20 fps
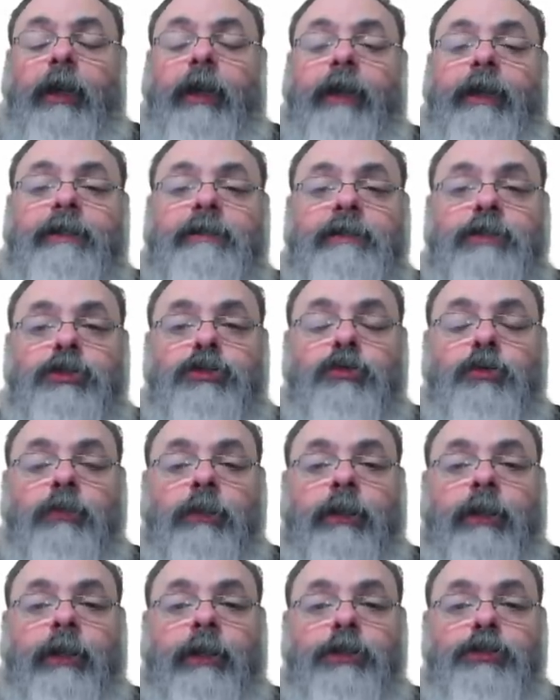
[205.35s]
existe um
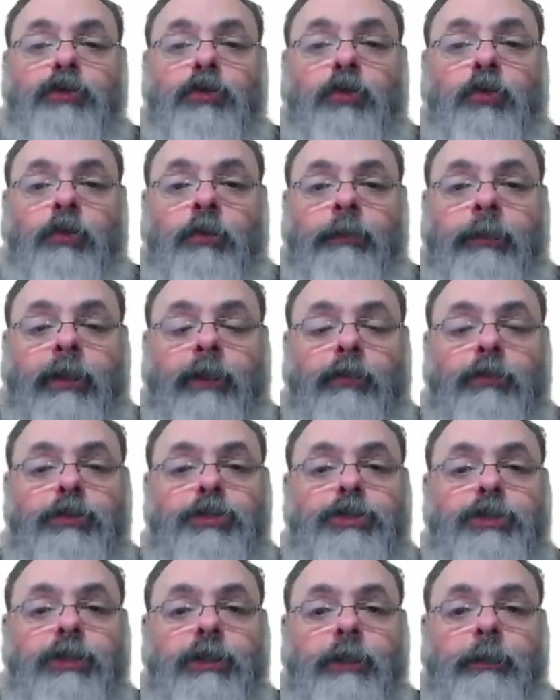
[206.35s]
grande número
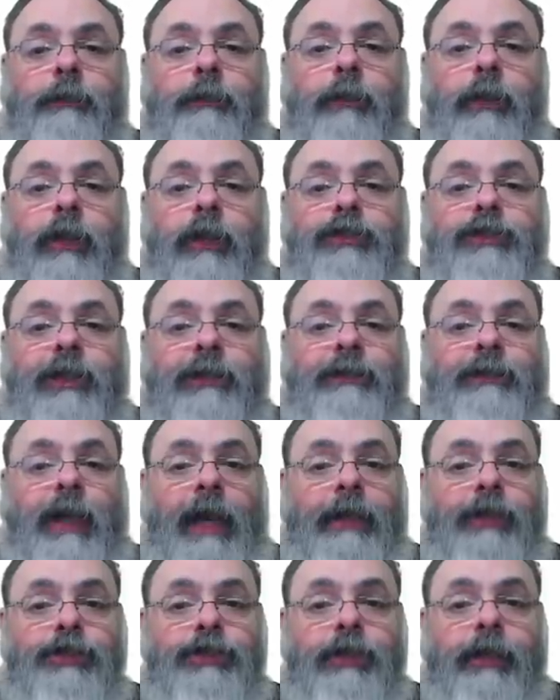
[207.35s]
de, eh, de
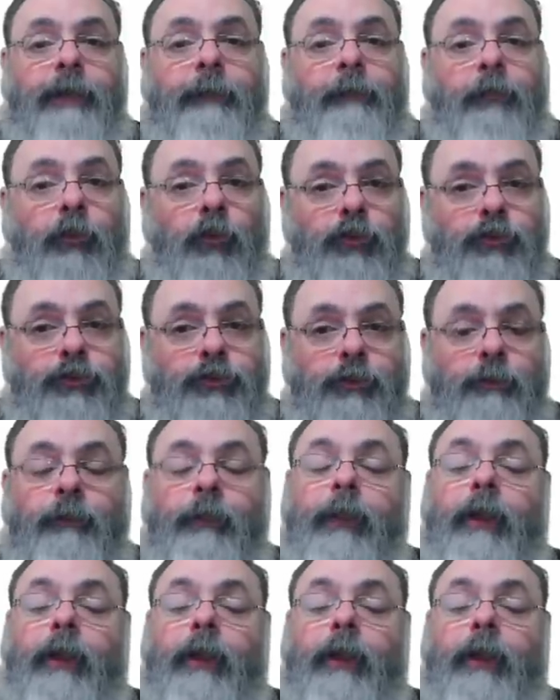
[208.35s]
ataques de repúdio